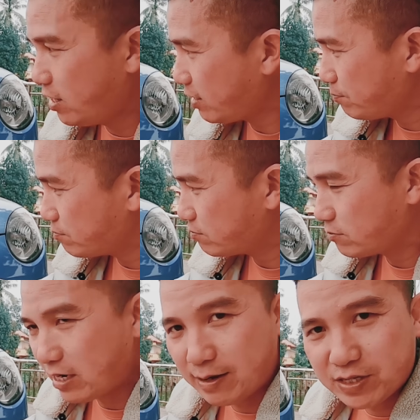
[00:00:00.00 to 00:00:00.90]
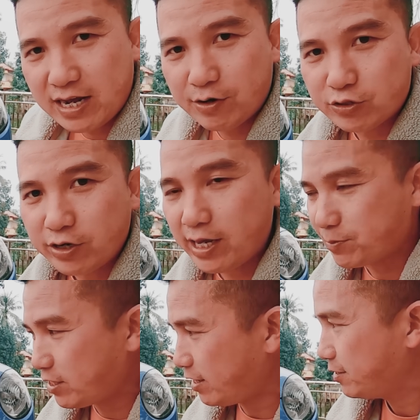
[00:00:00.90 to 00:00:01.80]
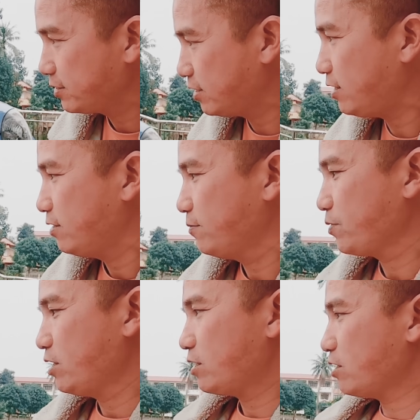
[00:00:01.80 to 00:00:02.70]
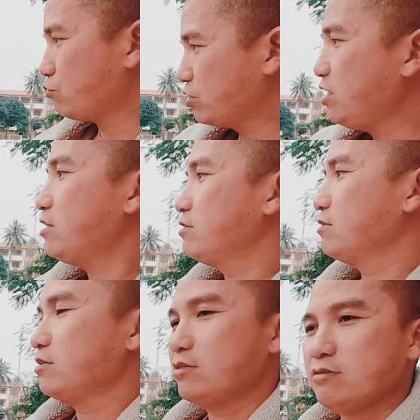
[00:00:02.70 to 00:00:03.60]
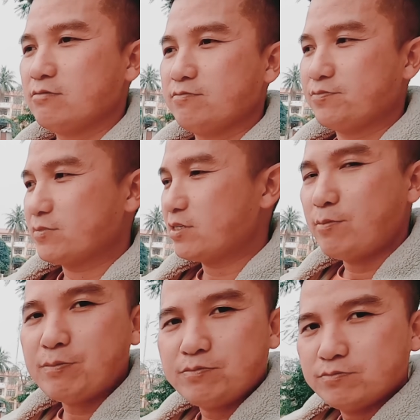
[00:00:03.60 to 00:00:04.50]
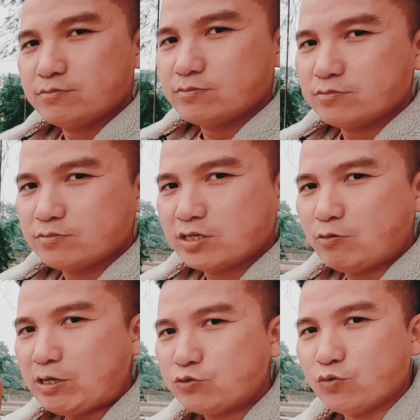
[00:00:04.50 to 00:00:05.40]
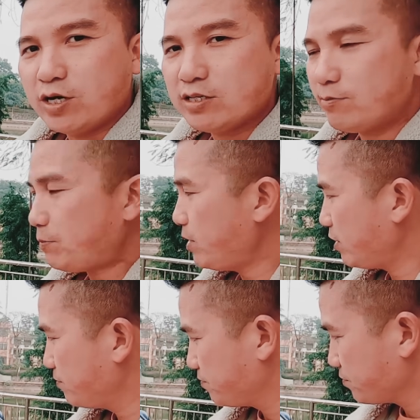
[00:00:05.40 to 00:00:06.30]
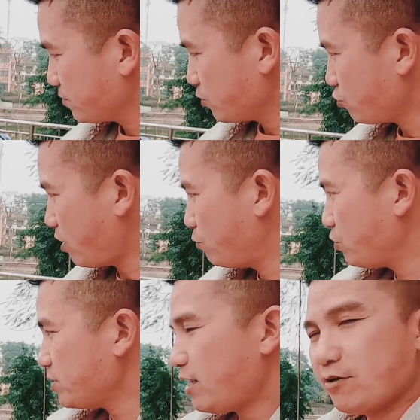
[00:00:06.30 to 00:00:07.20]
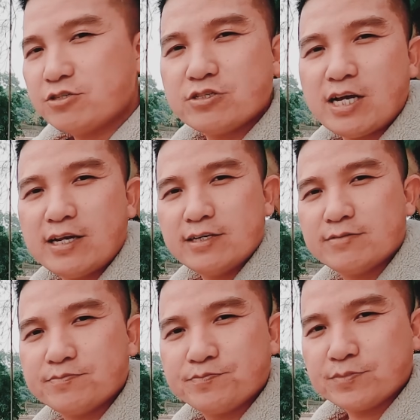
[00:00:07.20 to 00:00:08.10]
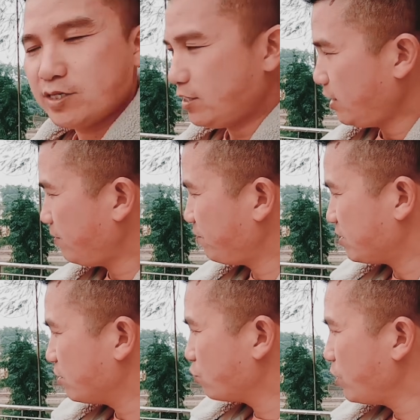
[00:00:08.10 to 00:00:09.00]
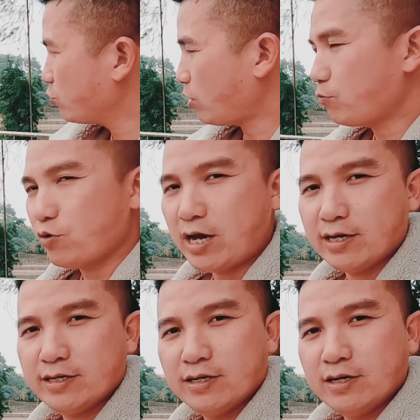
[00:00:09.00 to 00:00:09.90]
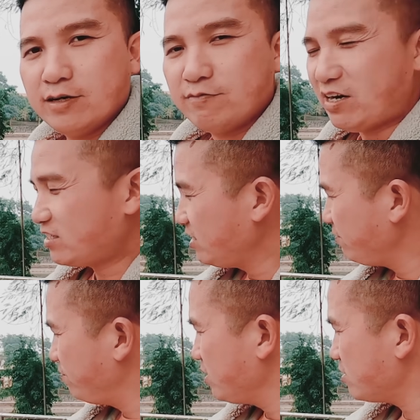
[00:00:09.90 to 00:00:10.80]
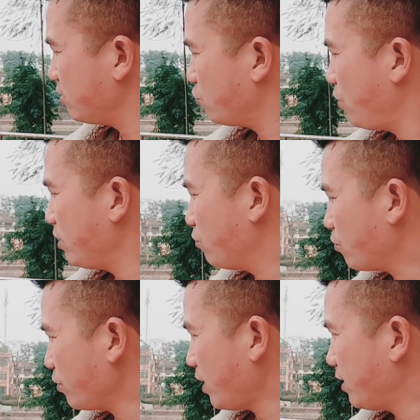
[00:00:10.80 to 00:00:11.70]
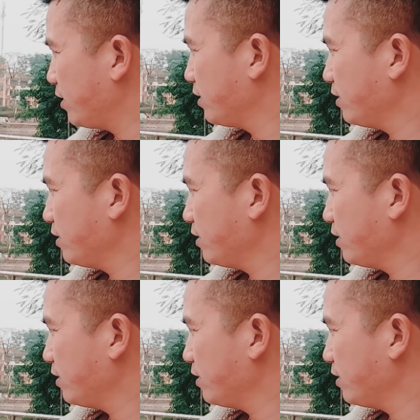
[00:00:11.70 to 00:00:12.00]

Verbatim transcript: hết làm thế nào để cho nó đẹp như này nhá đầu tiên các bác nếu bác chủ ở đây thì bác biết toàn bộ cái xe này nó xước sát hết em phải sơn quây toàn bộ lại và chi phí sơn quây của con này